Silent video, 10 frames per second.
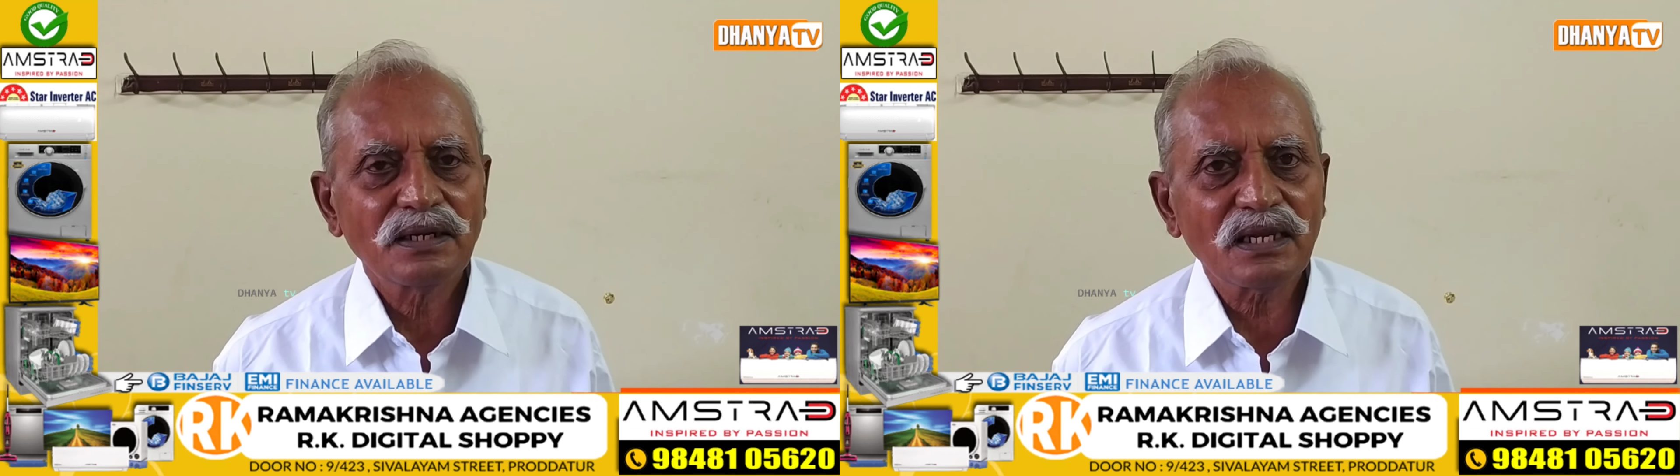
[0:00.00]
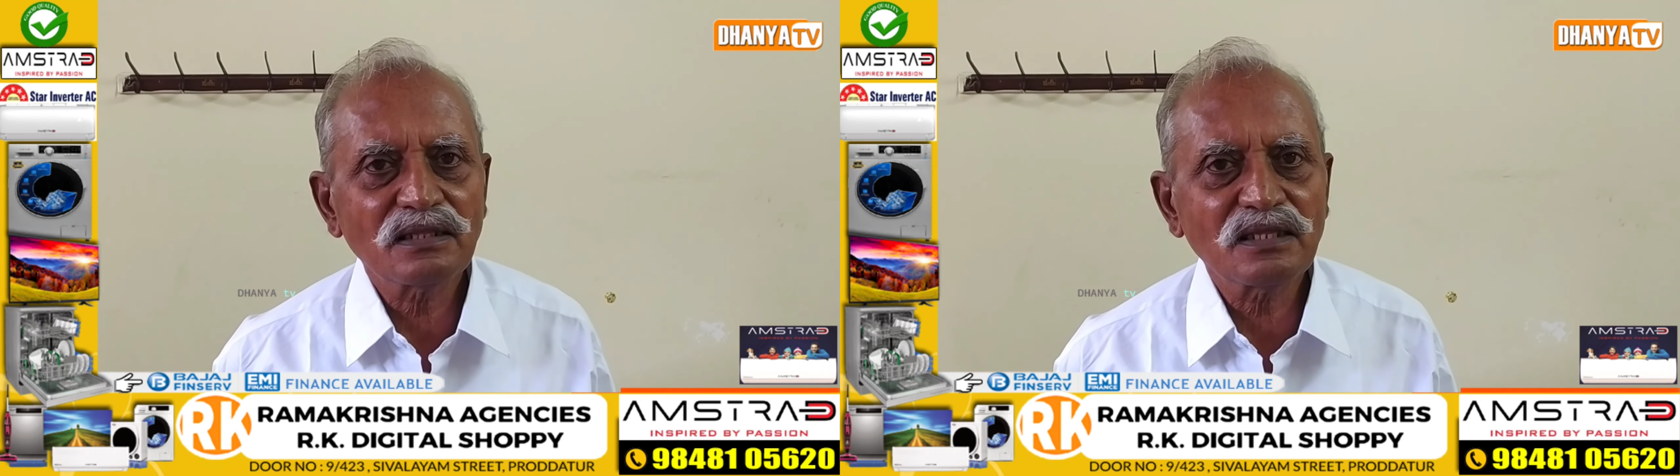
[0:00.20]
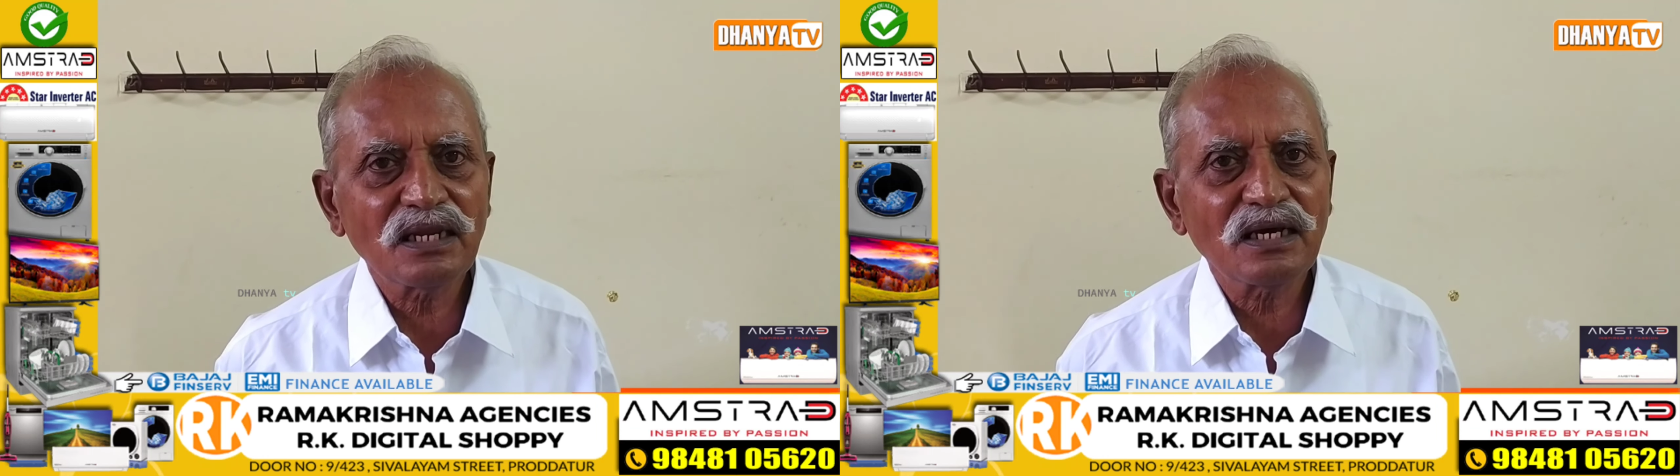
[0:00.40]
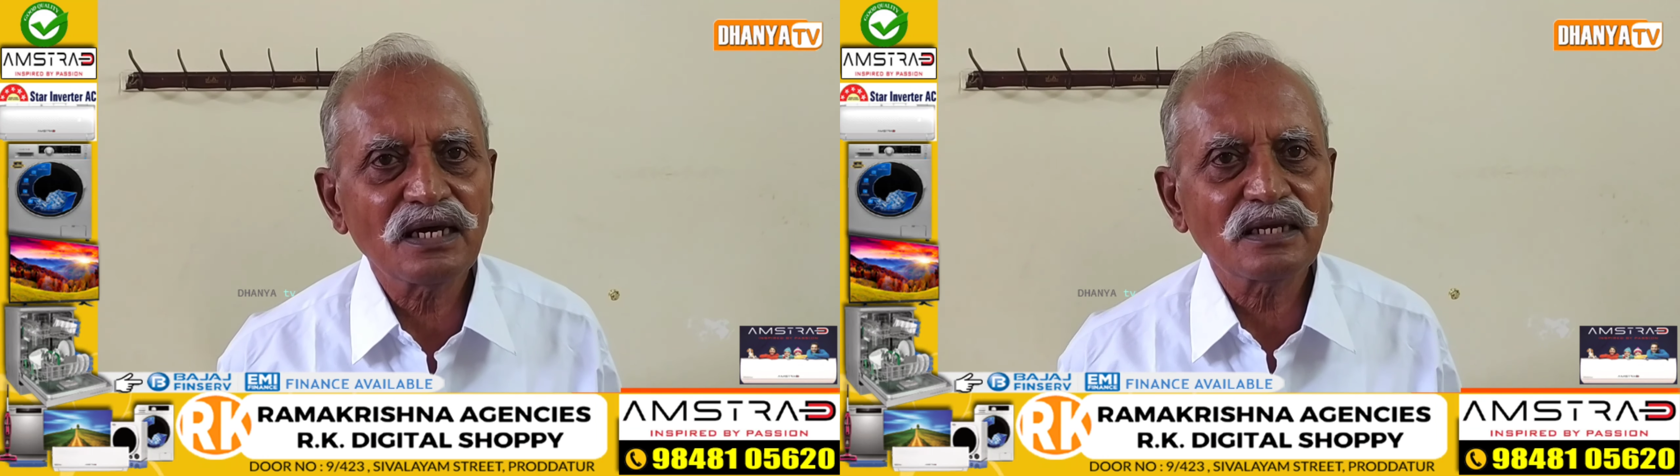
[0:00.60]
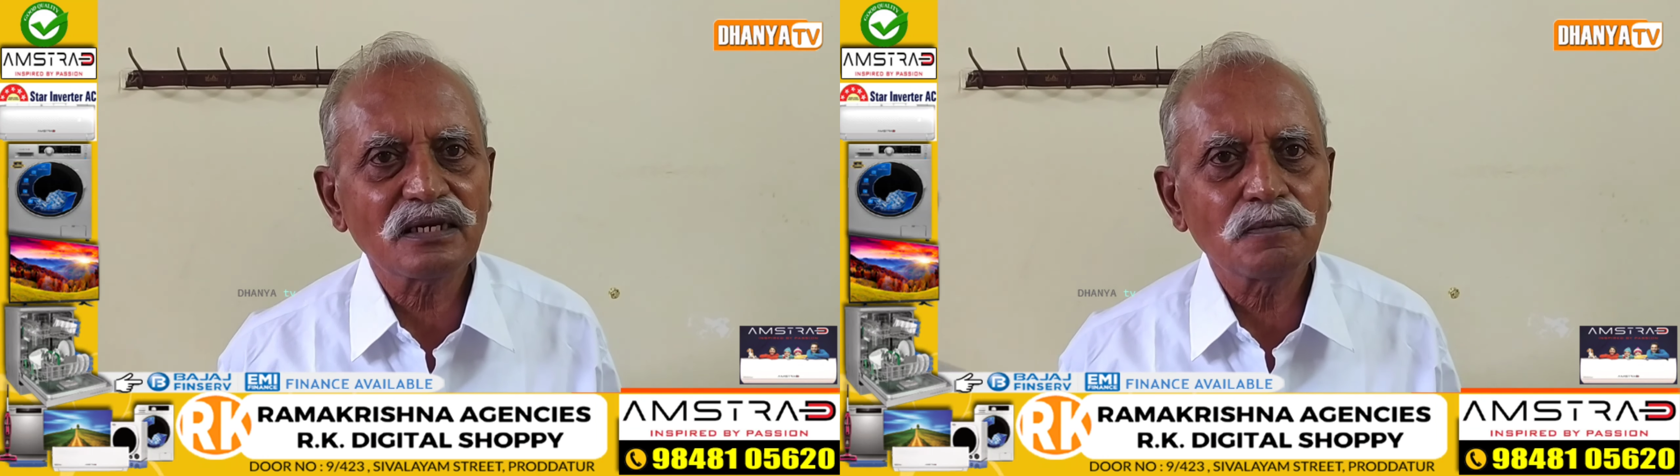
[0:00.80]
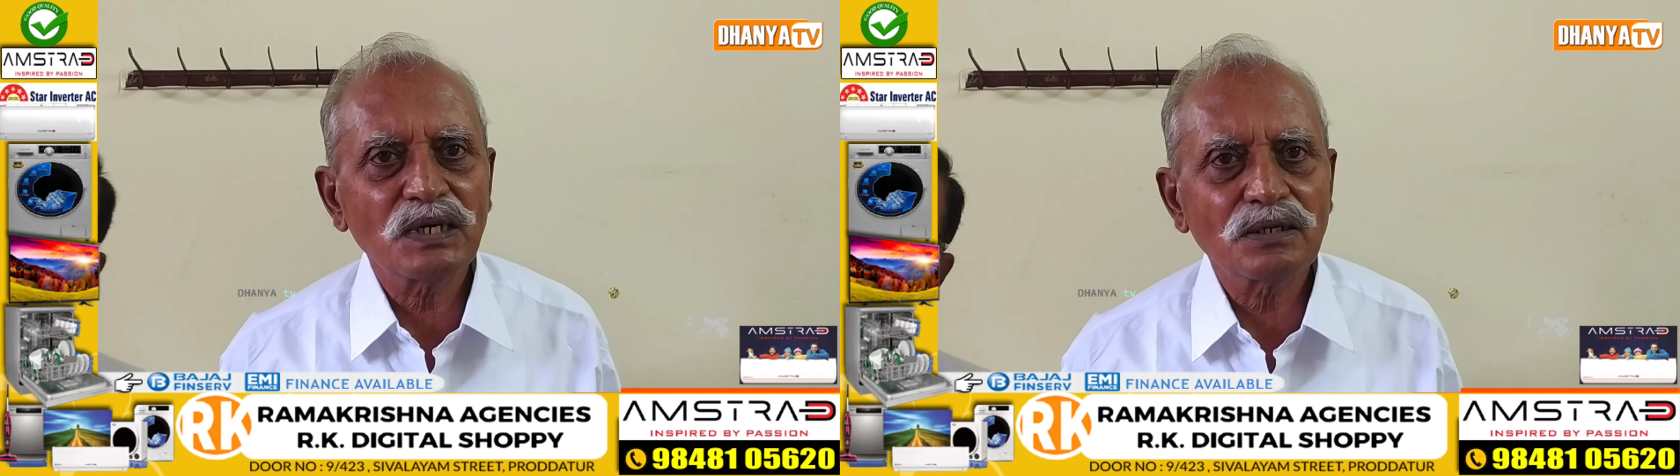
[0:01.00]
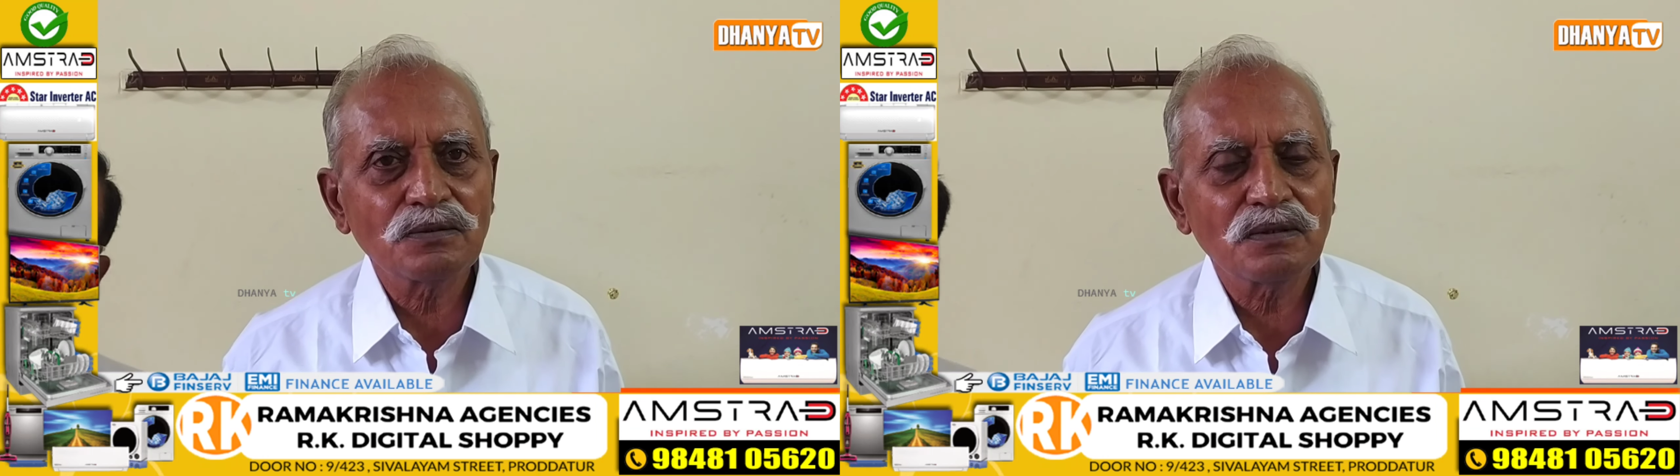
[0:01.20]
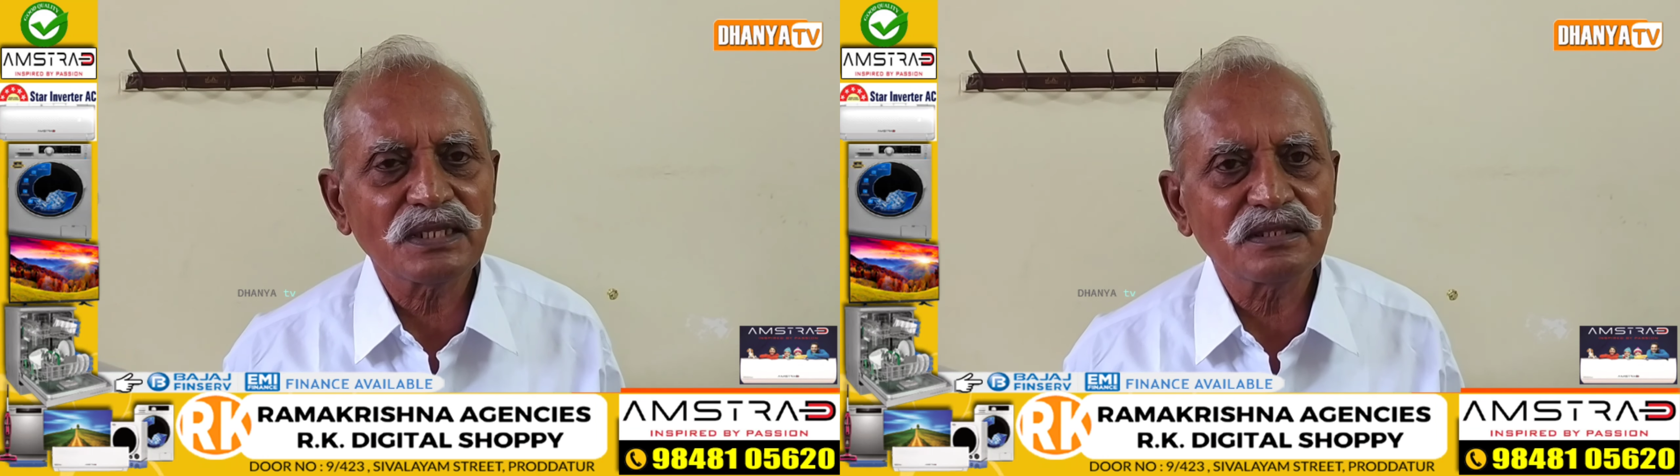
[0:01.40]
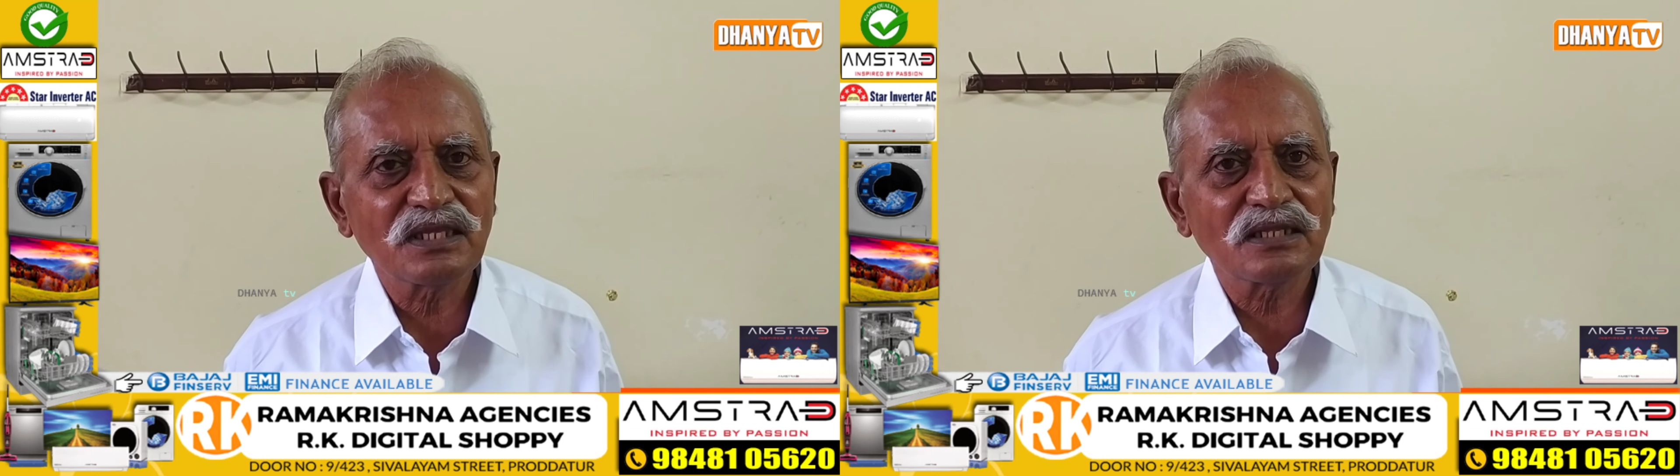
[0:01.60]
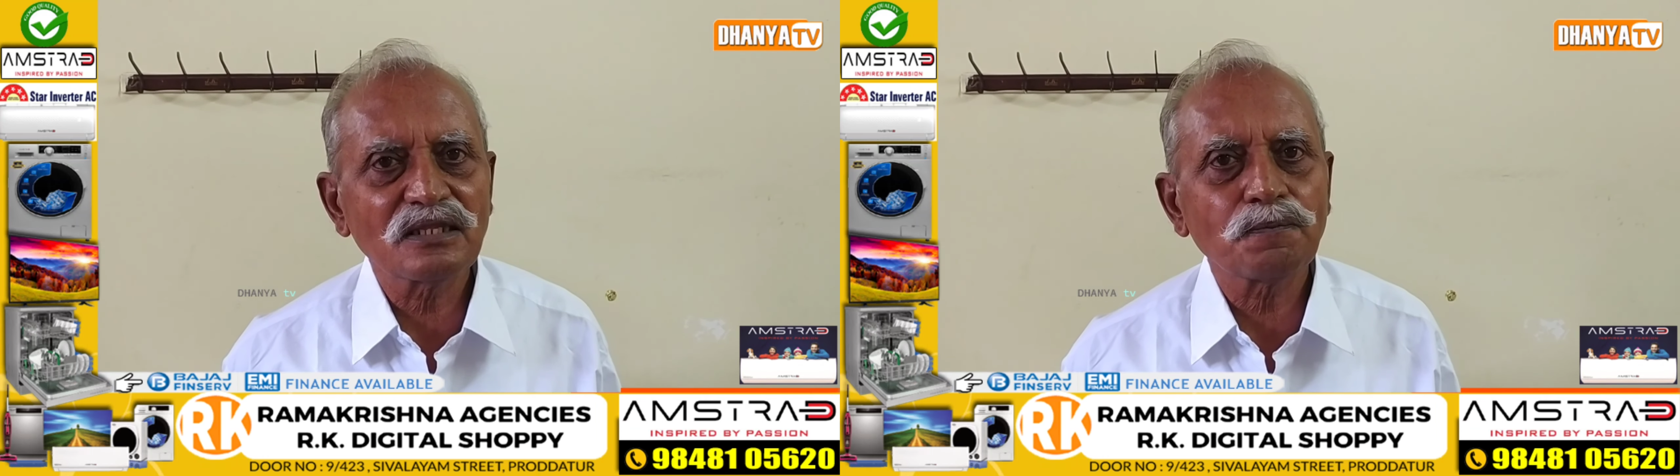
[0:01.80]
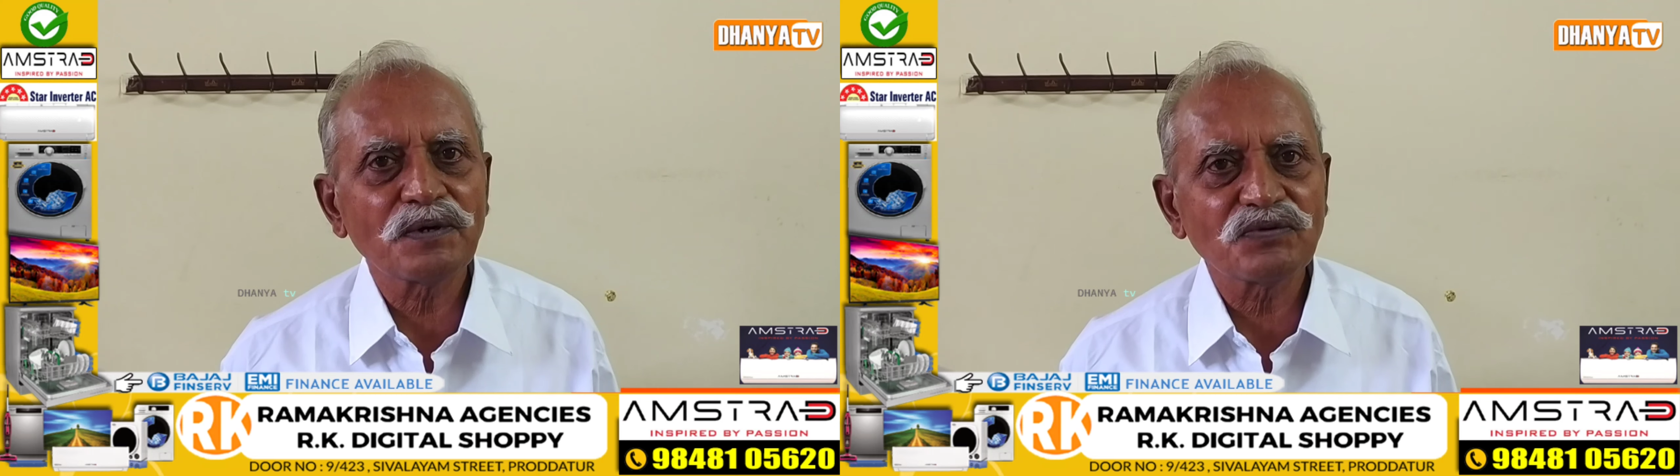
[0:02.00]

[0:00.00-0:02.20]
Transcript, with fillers: నిరంతర కార్యక్రమాలను అత్యంత